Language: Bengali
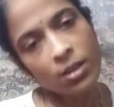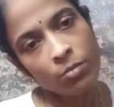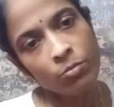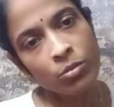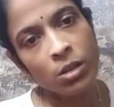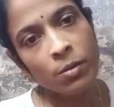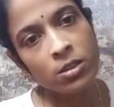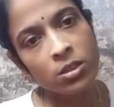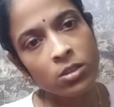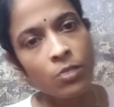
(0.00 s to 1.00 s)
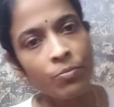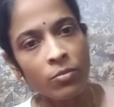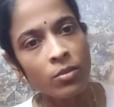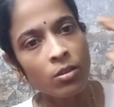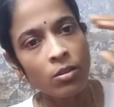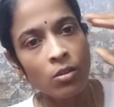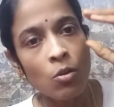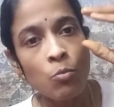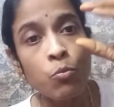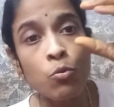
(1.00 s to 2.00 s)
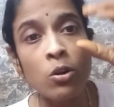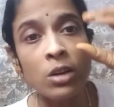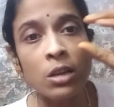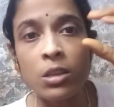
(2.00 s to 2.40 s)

বুঝতে পেরেছিস পুরোটা